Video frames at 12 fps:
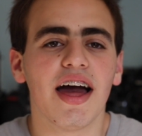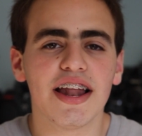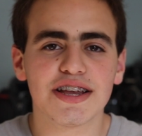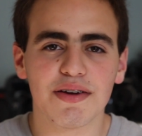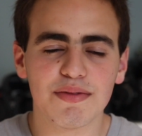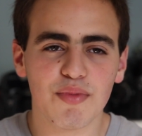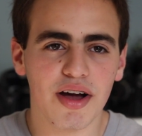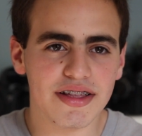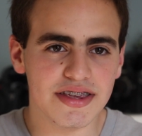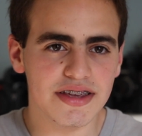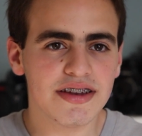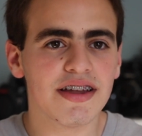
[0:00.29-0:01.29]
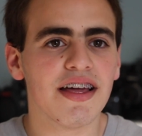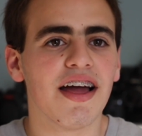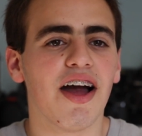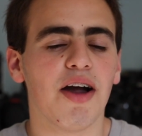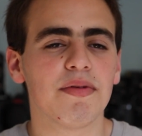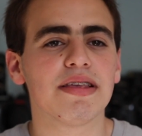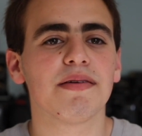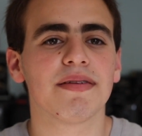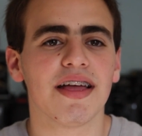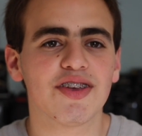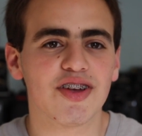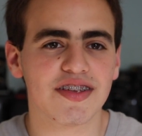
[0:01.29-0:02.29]
انا جواد بوهدير عمري
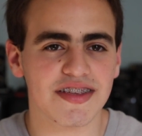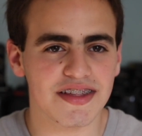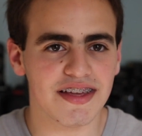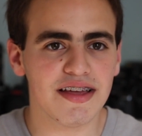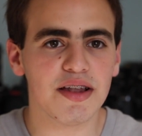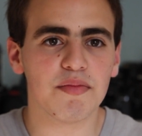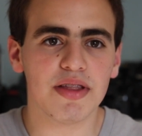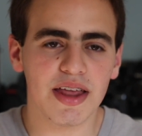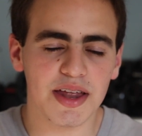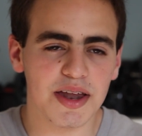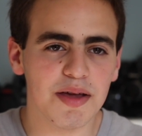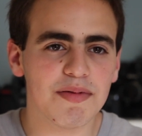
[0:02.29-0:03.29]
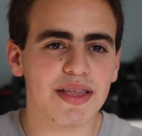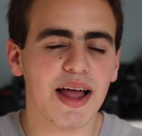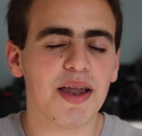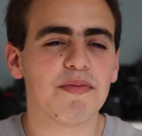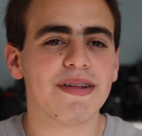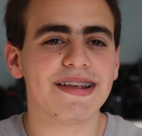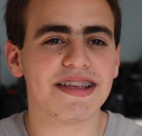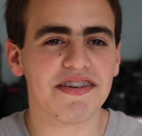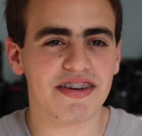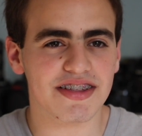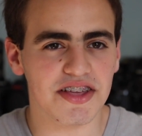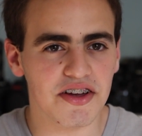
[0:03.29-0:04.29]
17 سنه لبناني بتعلم
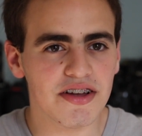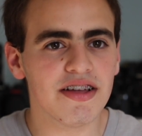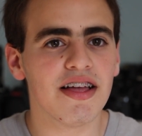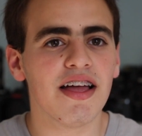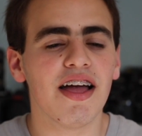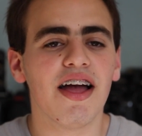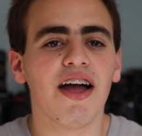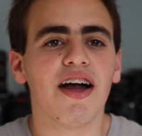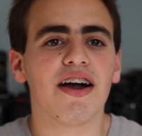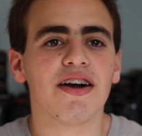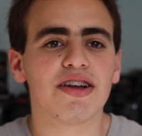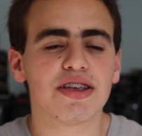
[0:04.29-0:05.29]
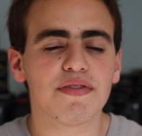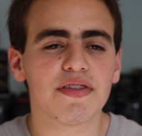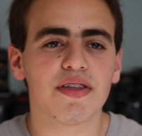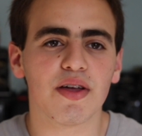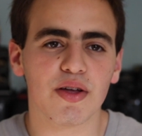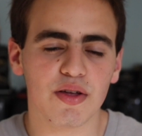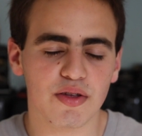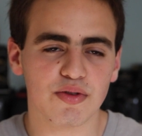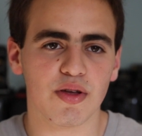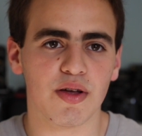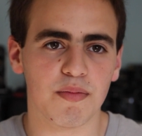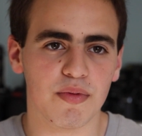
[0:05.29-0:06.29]
بليسي فردان آه، شفت آه،
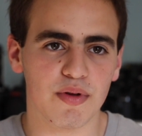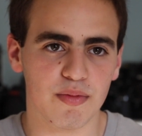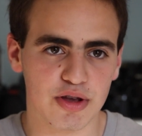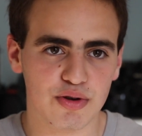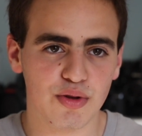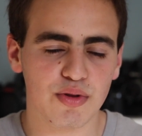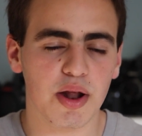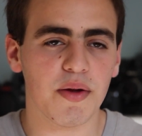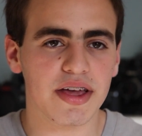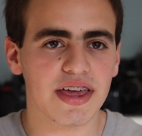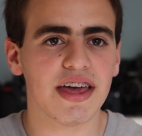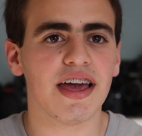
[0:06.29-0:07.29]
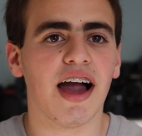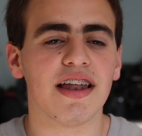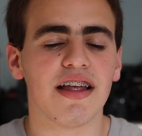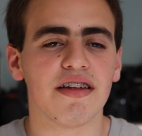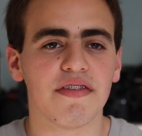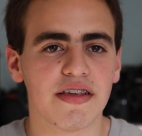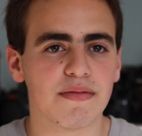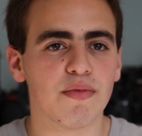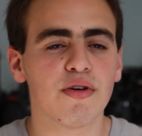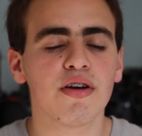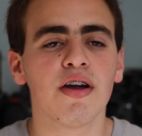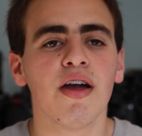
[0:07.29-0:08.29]
مشروع صوره وحكايه على
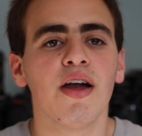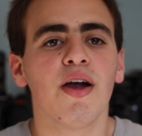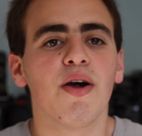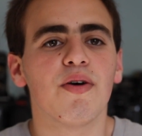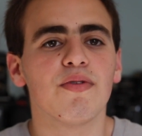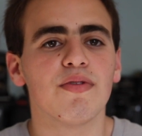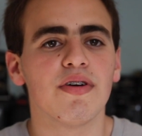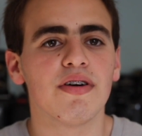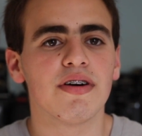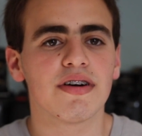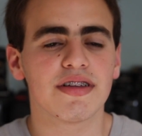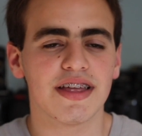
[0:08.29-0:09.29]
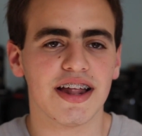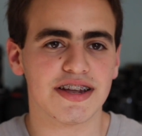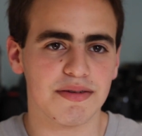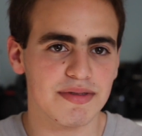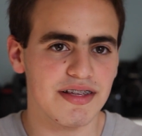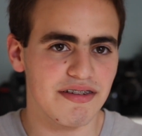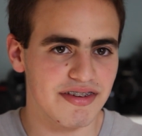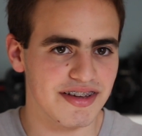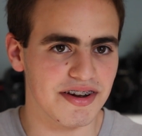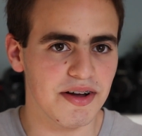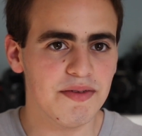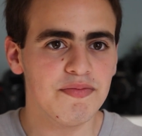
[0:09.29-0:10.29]
الفيسبوك وكثير عجبتني
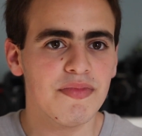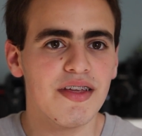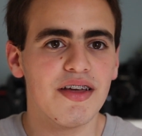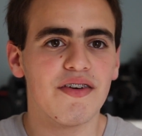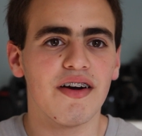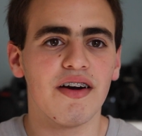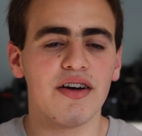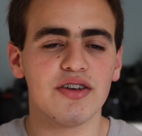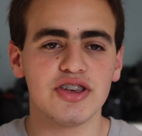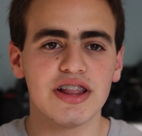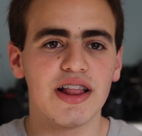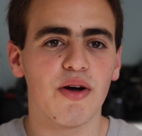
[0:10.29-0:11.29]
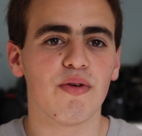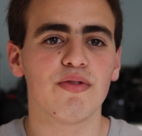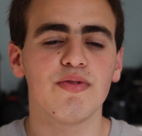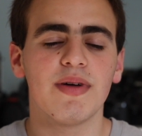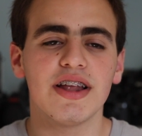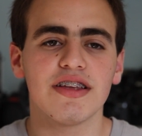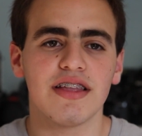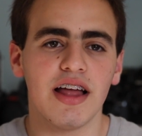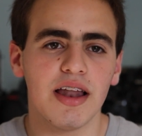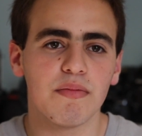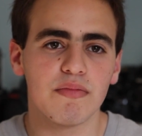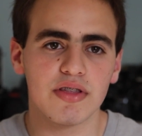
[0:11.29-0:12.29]
الفكره آه، جيت لهون وبلشت
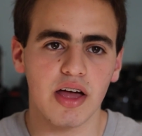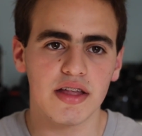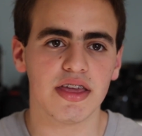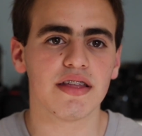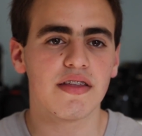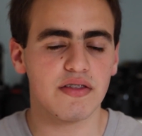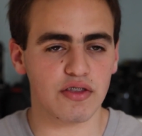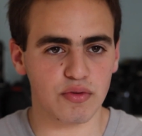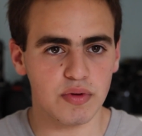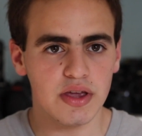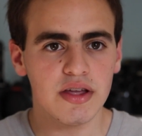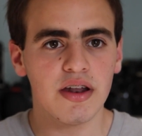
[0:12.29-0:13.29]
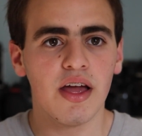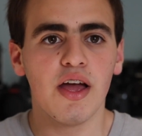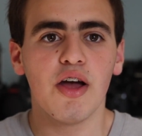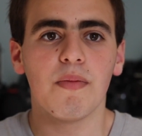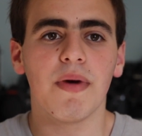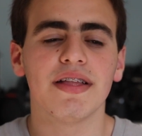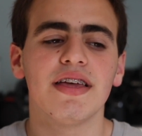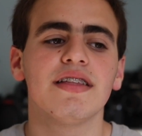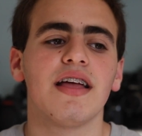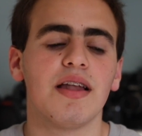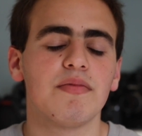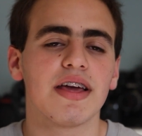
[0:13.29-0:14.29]
اتعلم تقنيات التصوير
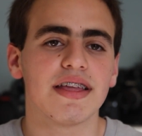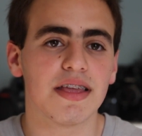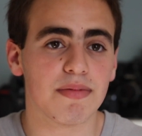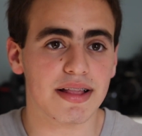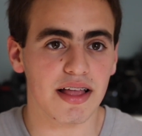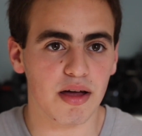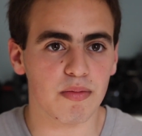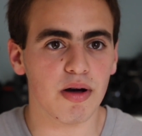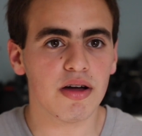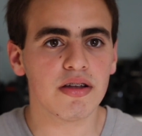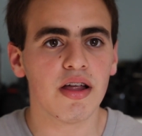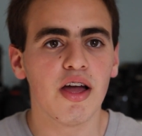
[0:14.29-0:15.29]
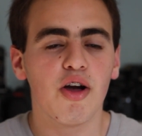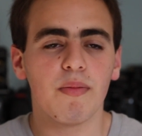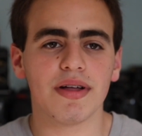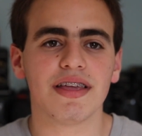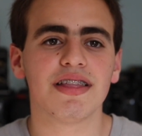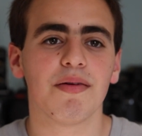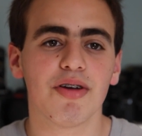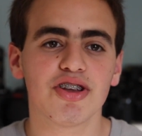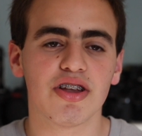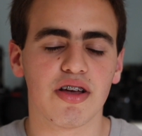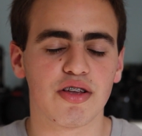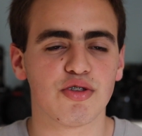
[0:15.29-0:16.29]
بعدين تعلمنا كتابه الخبر وبعدين
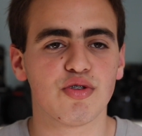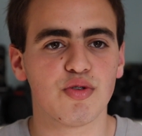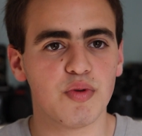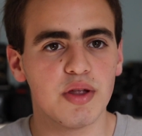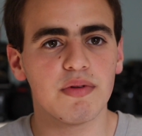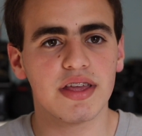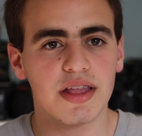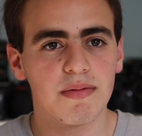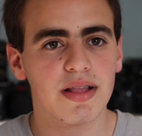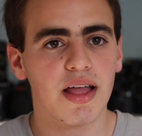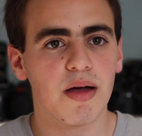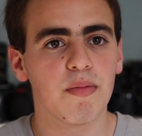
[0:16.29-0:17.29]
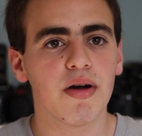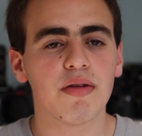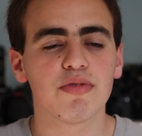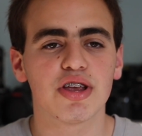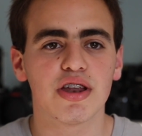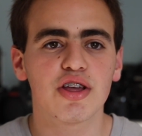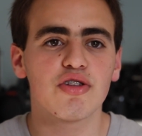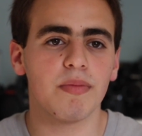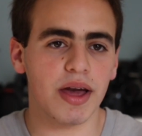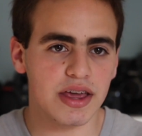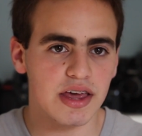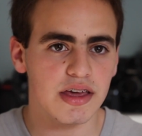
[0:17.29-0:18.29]
دمجنا التصوير وكتابه الخبر مشان
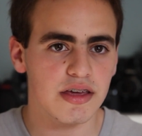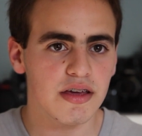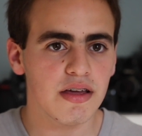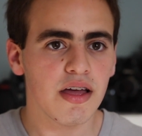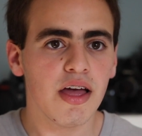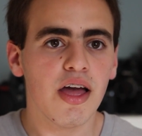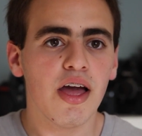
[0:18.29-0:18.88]
نكتب حكايه